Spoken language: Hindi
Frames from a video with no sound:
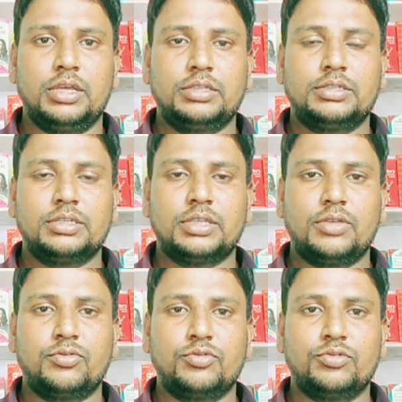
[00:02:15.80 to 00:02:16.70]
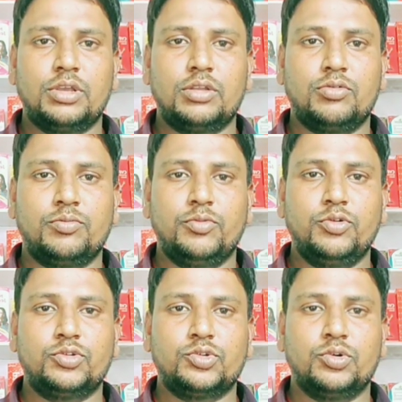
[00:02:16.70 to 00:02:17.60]
दर्द के साथ सूजन हो
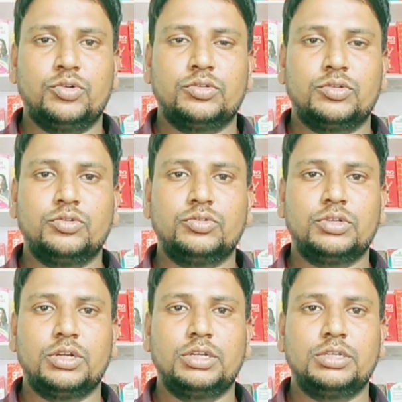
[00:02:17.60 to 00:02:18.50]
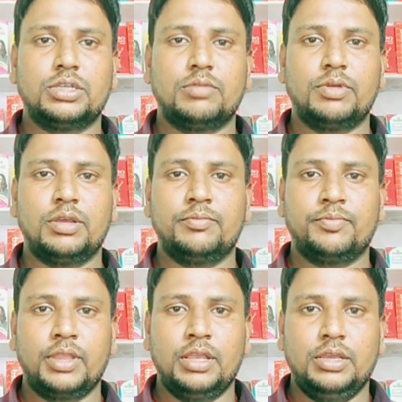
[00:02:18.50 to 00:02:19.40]
मोच हो तो उस कंडीशन में हम